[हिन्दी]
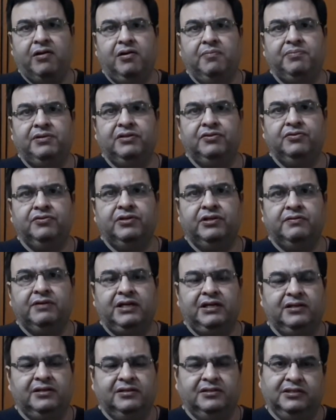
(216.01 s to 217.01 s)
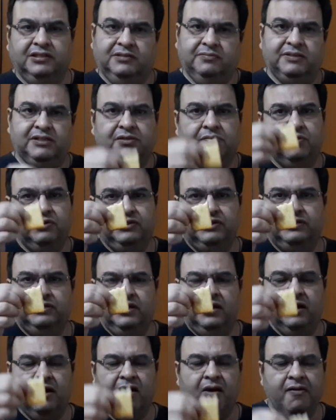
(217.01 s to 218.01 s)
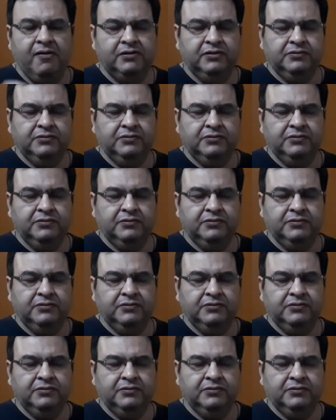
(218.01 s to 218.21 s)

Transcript: अपने दूसरे वाले रस से ये मेरे को बहुत अच्छा लगा